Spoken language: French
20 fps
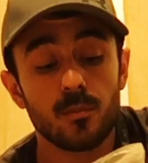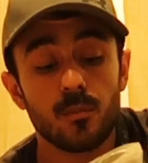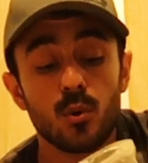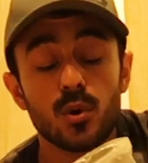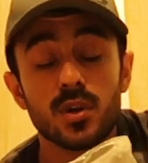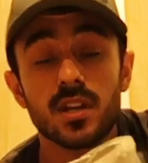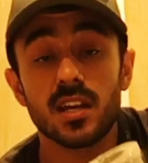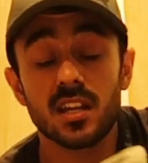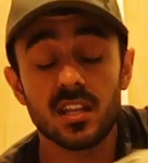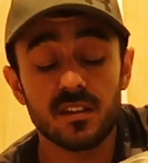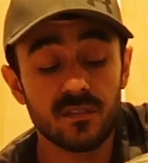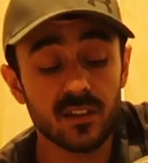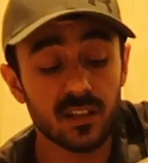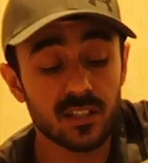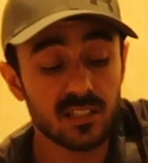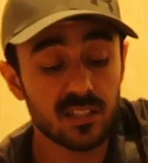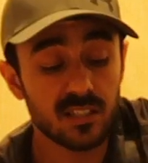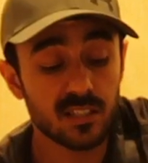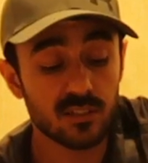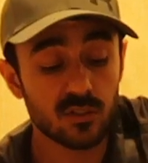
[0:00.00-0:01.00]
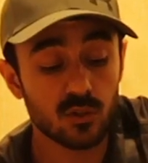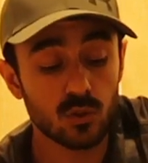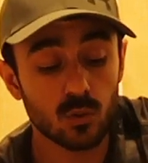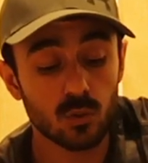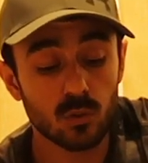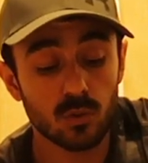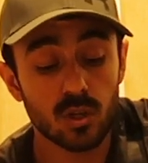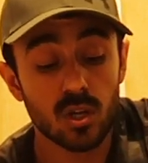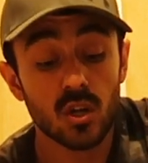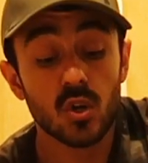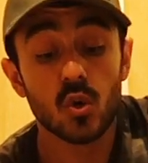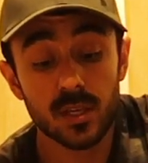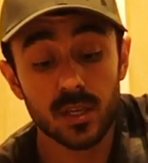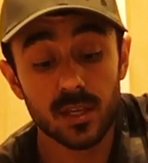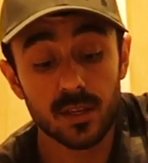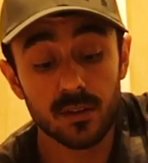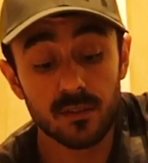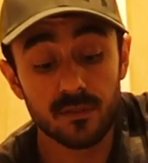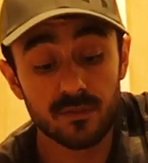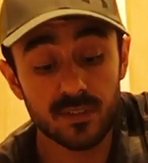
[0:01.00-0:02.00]
mon carnet de vaccination,
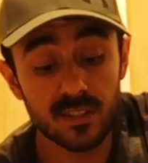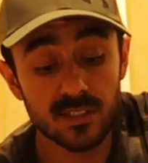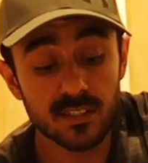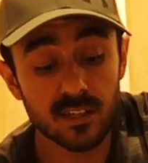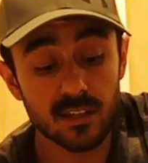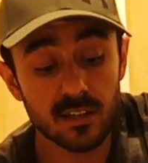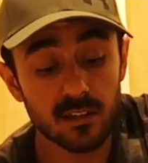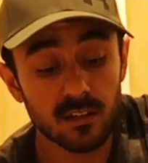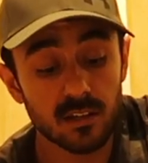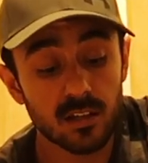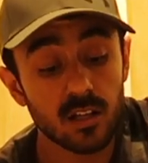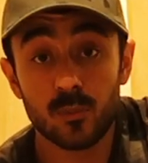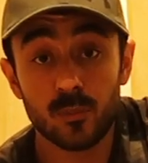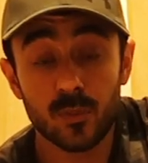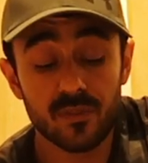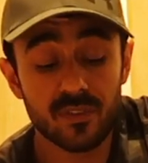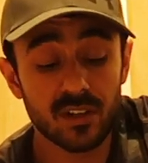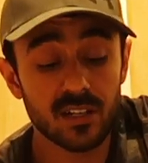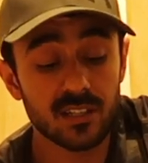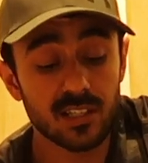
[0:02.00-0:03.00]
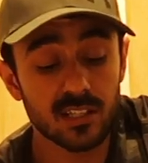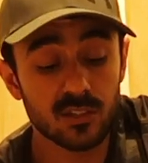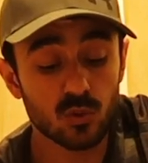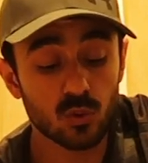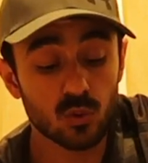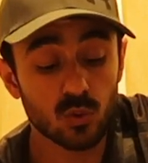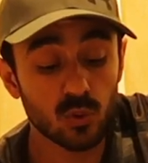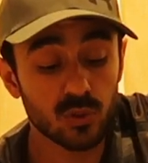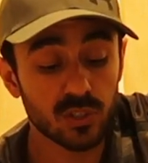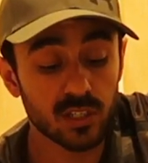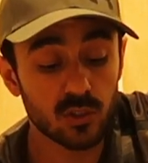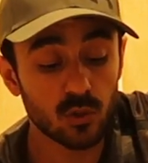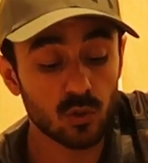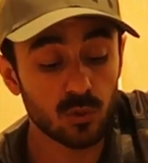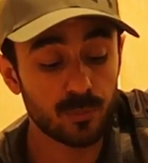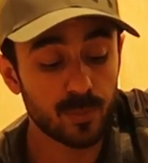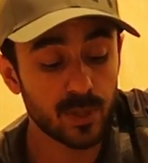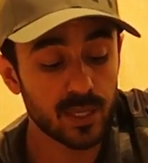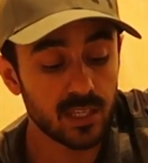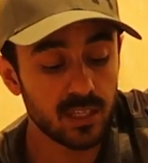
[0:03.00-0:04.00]
et visa, mes validations d'entrée dans
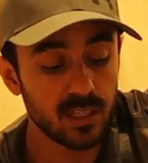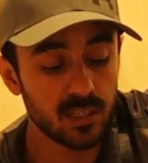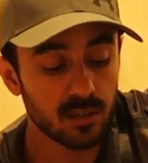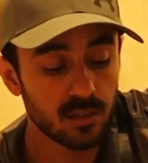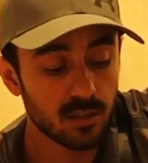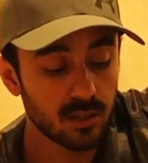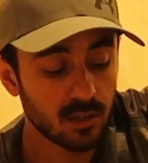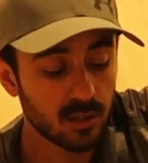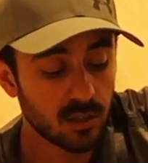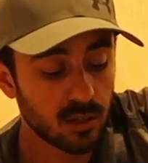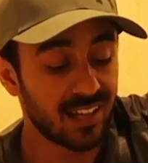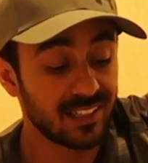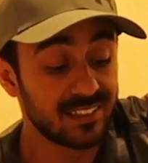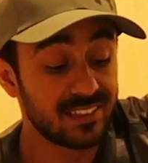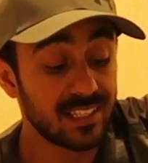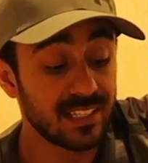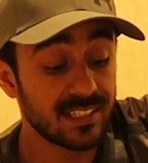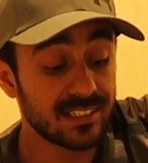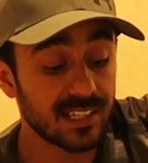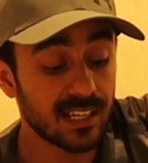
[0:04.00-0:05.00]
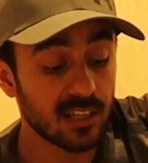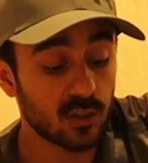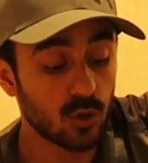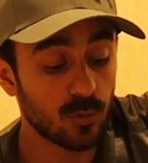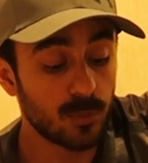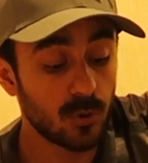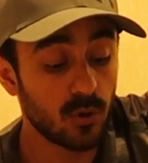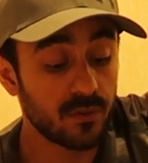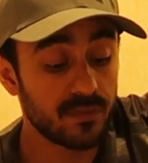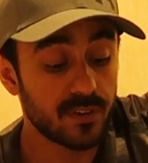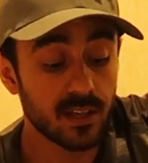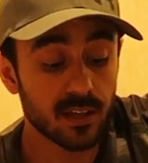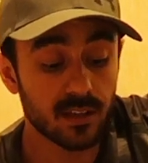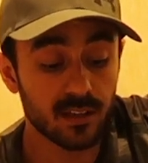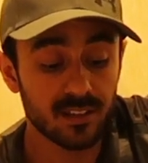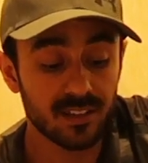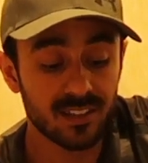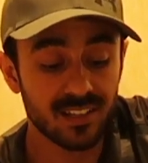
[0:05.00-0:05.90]
le pays, un dessin qu'on m'a offert